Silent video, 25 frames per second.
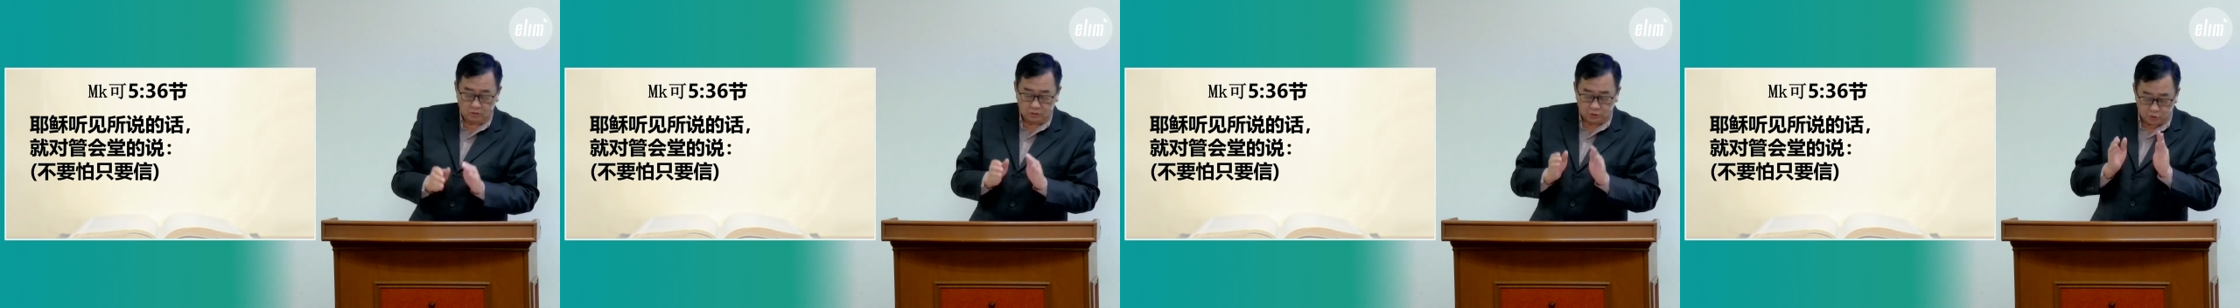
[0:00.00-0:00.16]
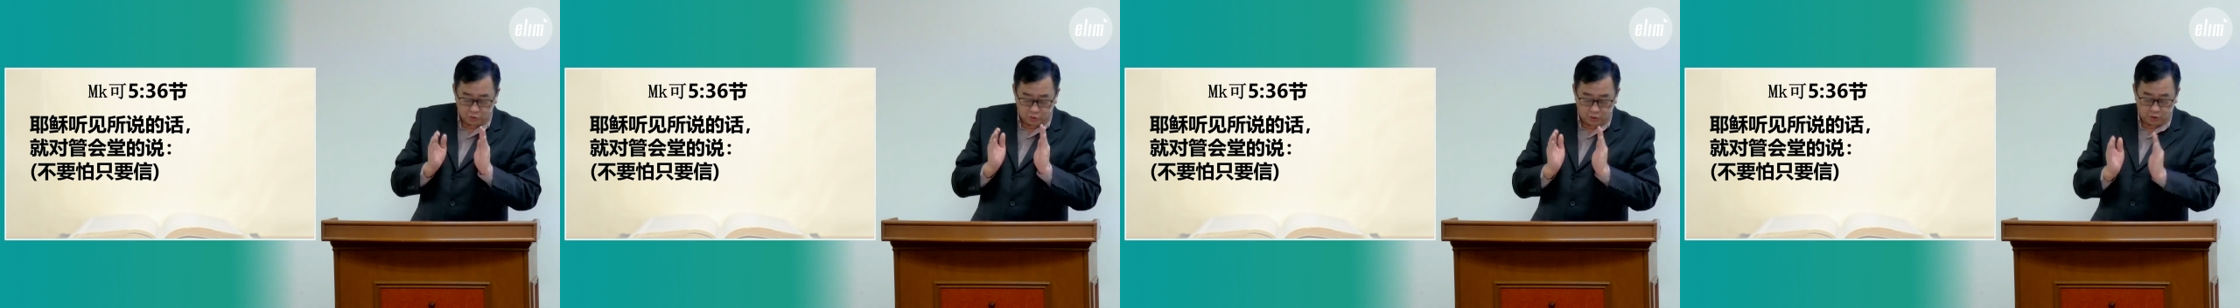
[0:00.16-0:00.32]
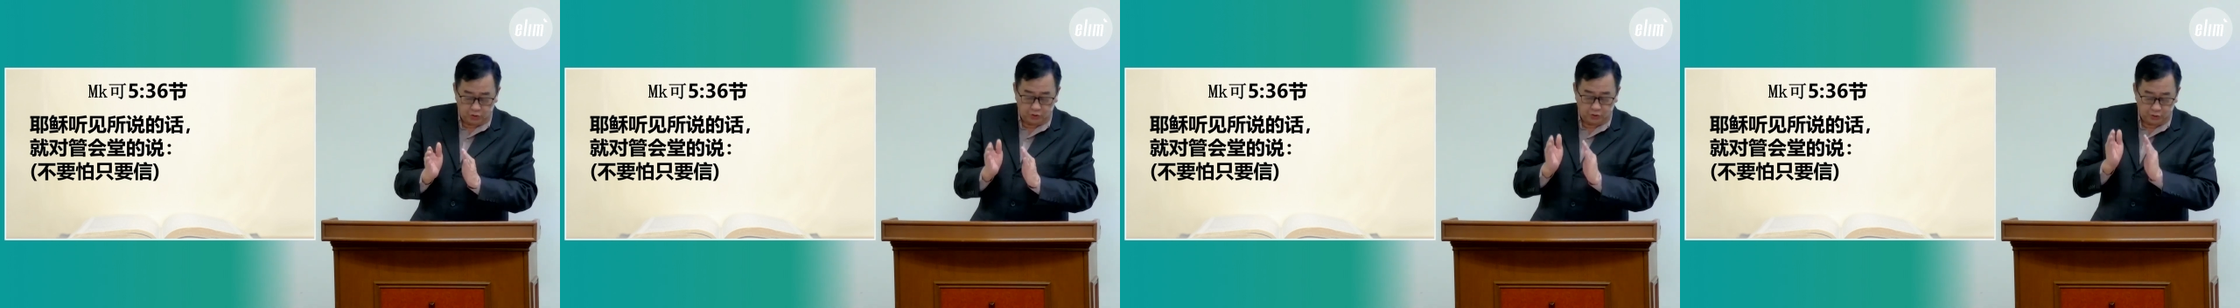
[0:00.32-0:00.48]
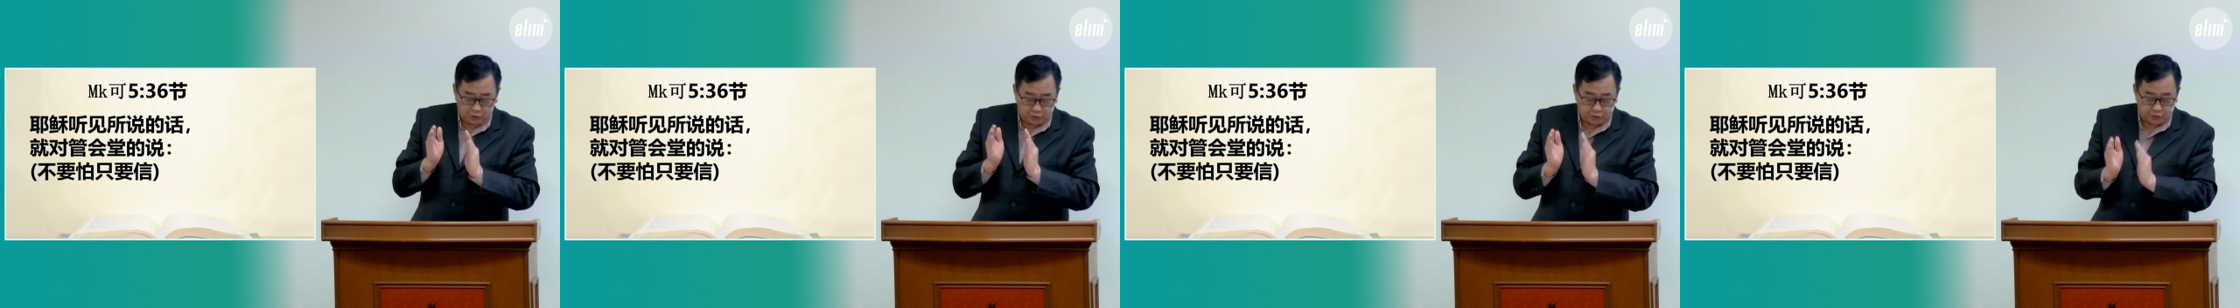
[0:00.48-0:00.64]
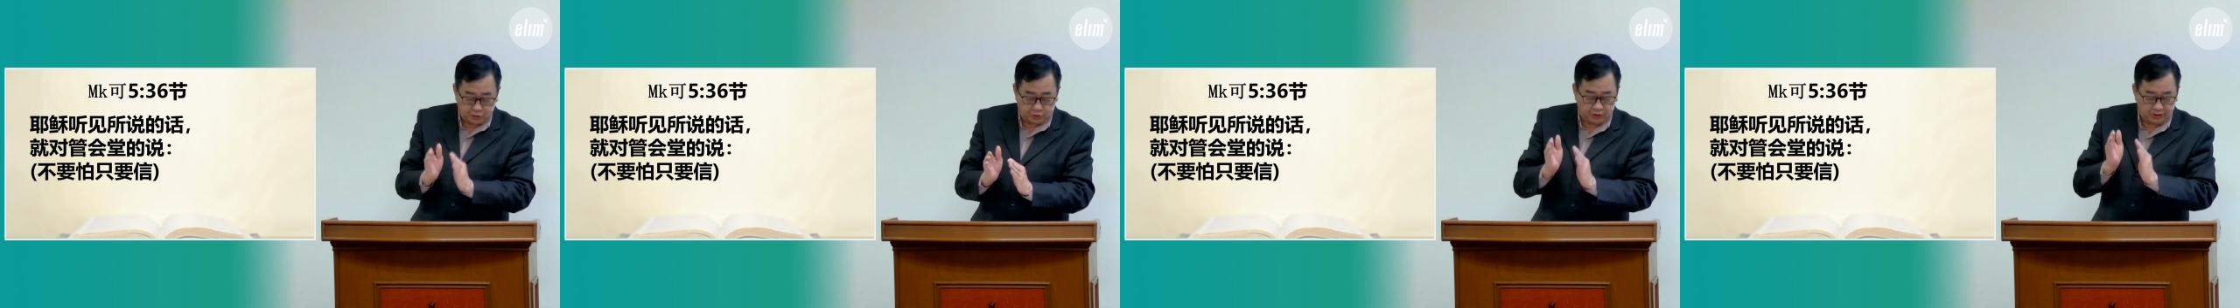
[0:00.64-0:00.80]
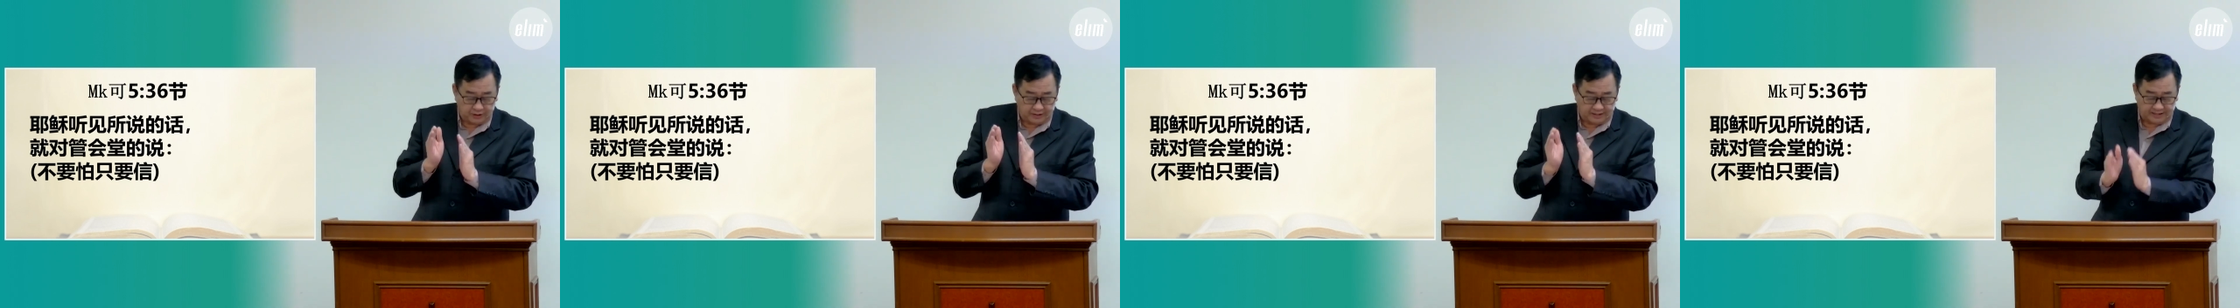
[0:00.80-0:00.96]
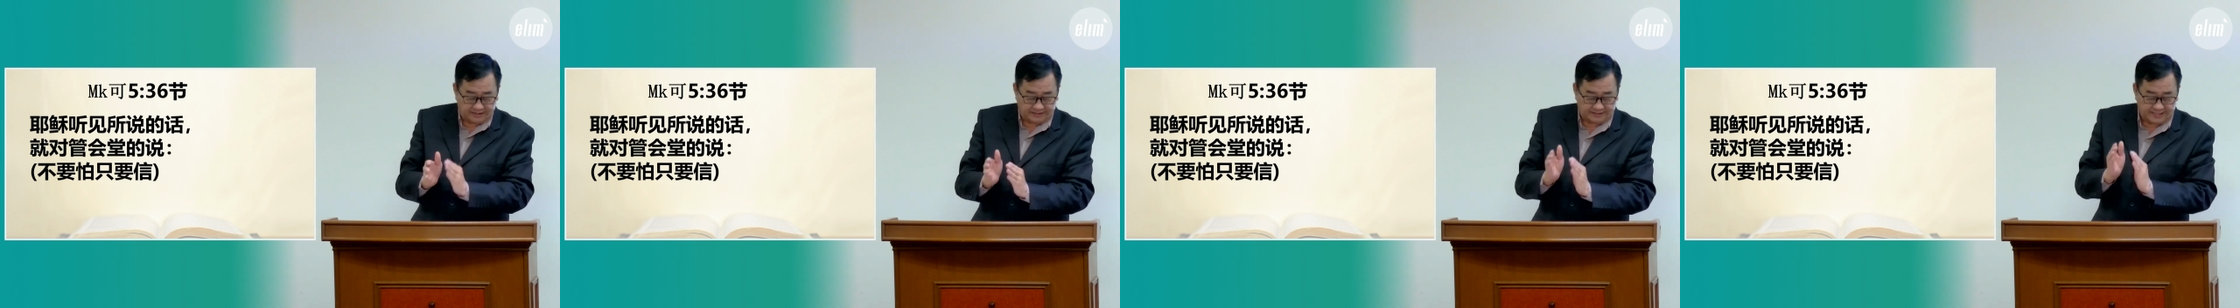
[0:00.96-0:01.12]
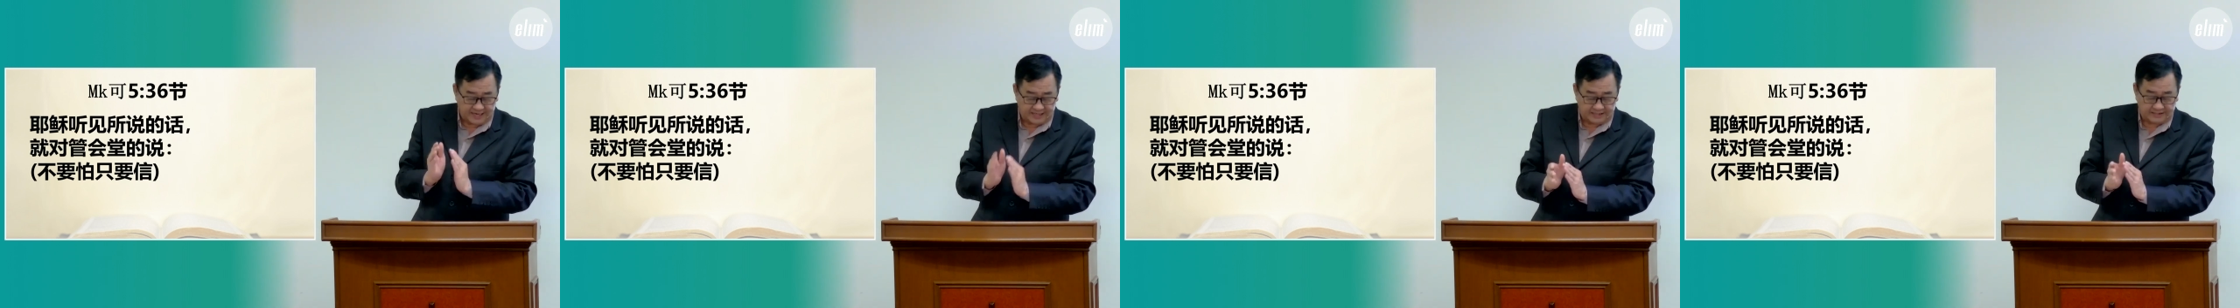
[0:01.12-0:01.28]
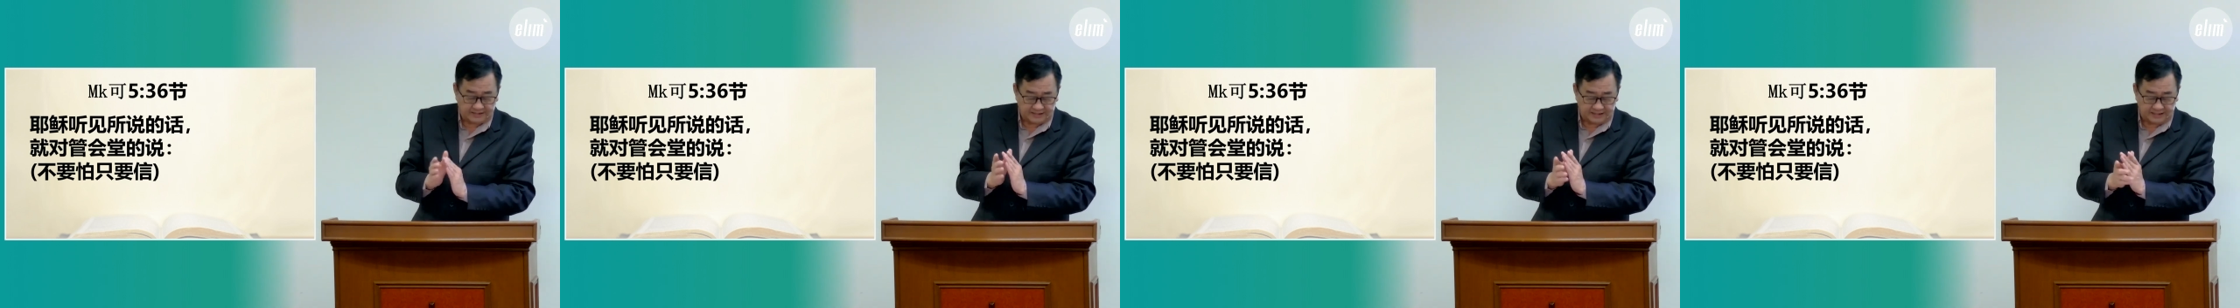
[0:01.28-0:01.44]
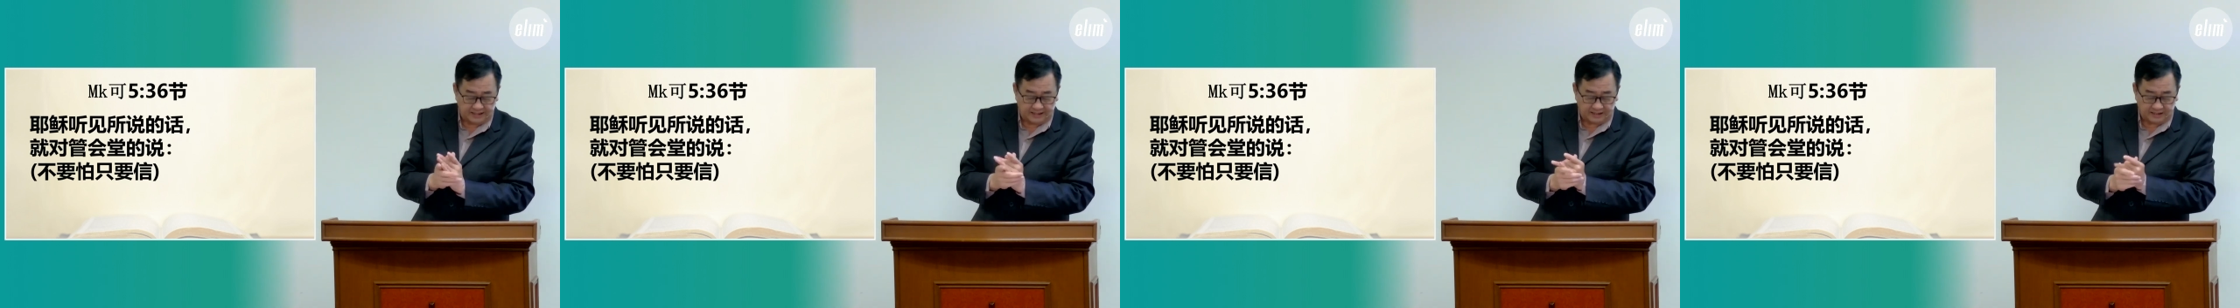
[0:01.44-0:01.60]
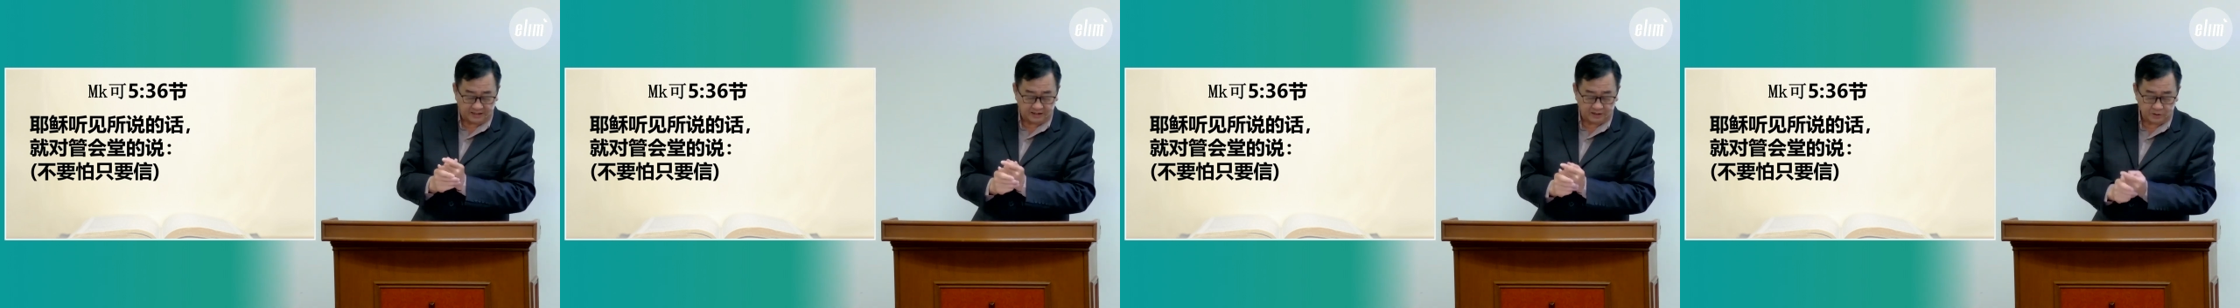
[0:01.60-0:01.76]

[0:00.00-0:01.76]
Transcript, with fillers: 继续的相信。